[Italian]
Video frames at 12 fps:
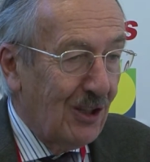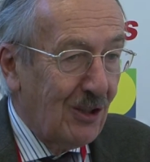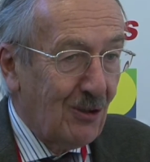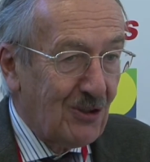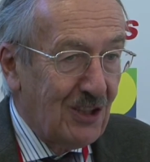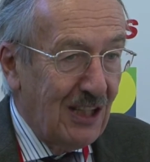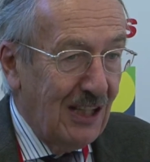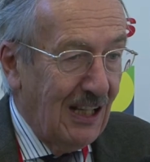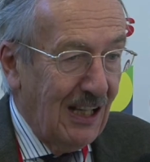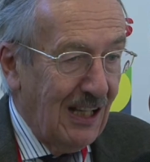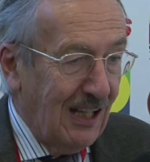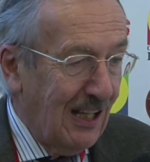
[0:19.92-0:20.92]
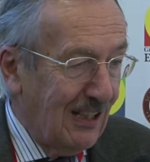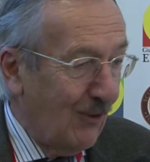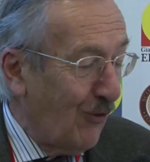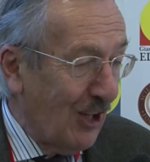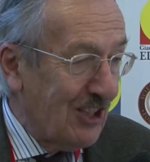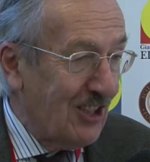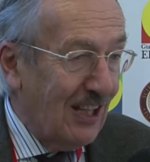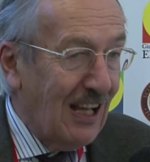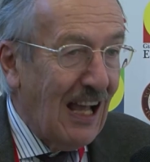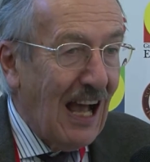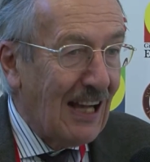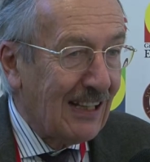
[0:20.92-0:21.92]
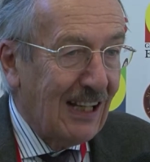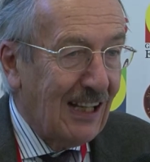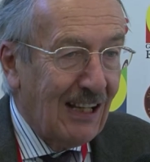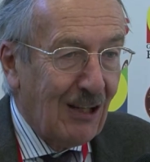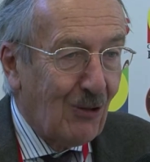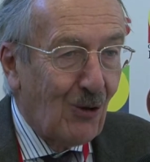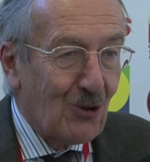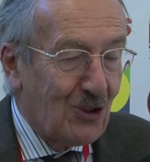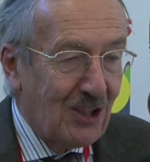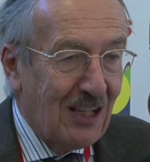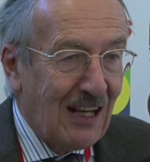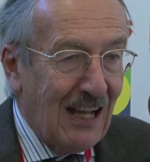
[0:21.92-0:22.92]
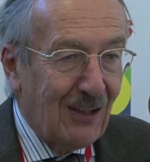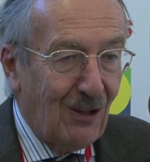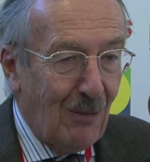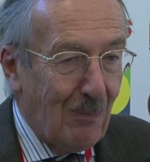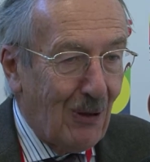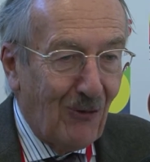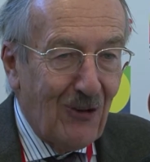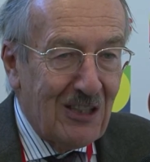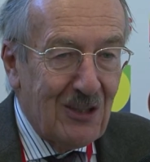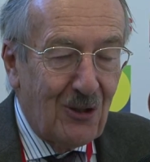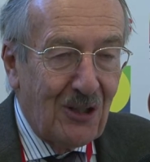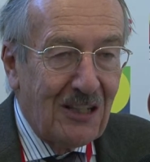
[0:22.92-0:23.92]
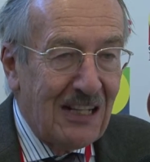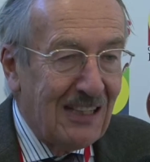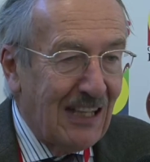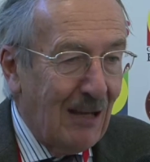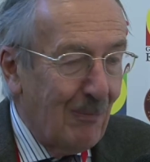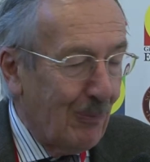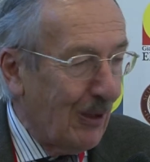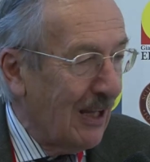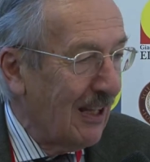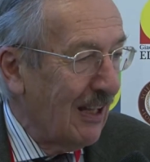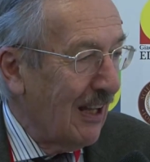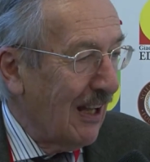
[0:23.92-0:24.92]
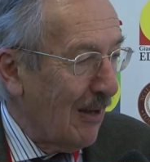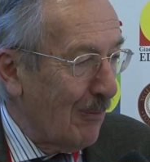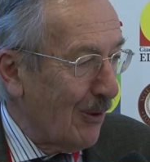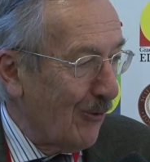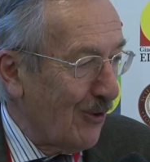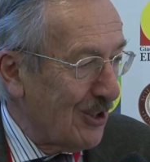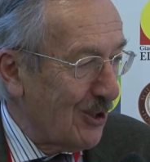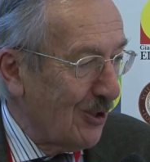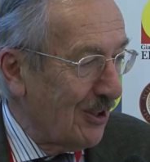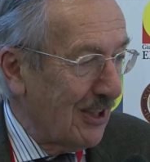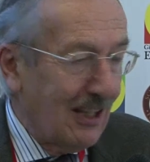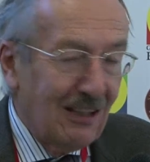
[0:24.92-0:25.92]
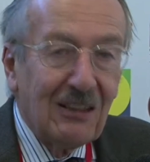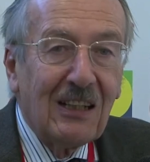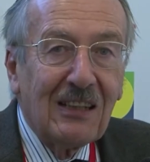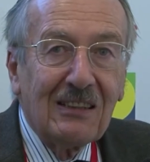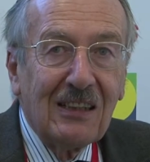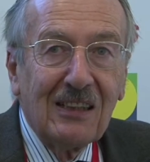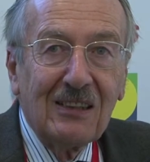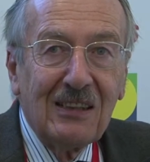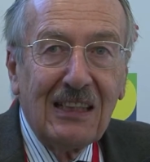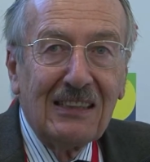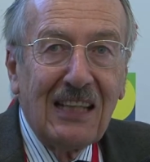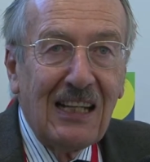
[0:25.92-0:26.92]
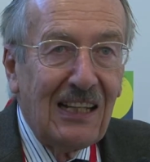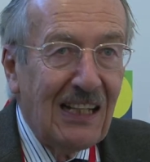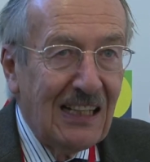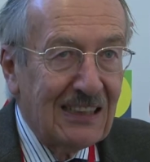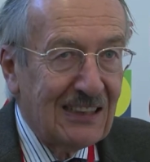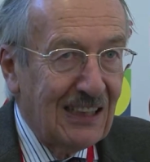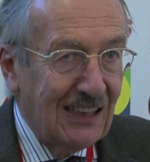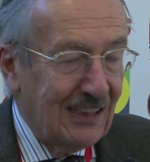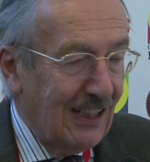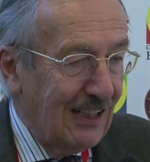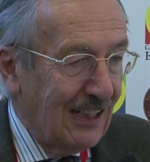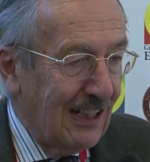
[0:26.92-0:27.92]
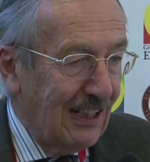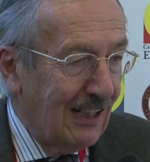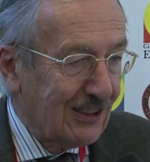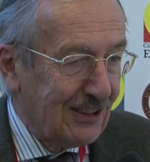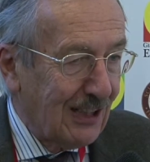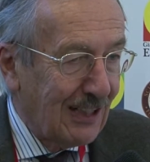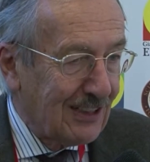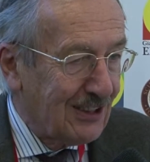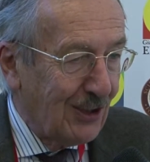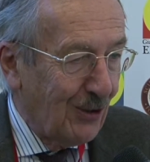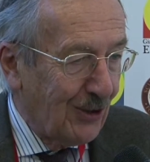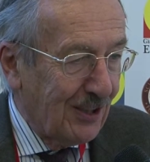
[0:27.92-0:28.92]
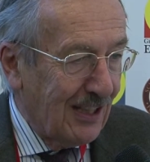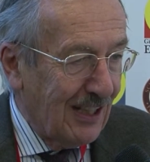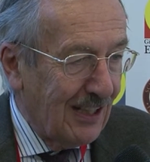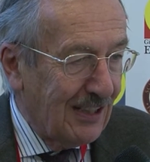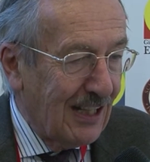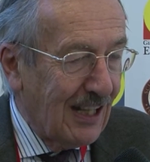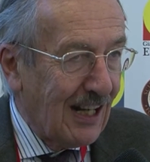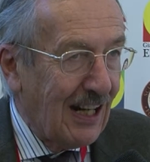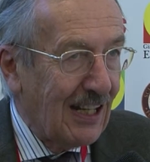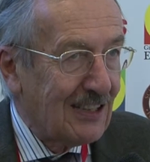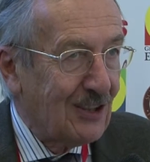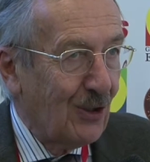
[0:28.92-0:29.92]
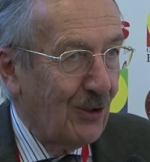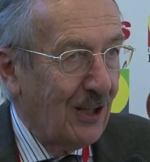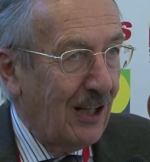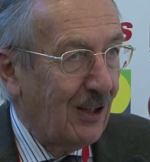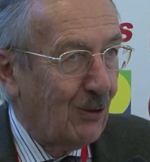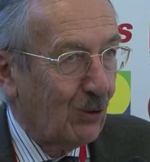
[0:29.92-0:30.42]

di così è difficile, anche considerando la perfezione dei tempi, la perfezione del, di, di, degli inizi, del, dell'escansione delle, delle relazioni,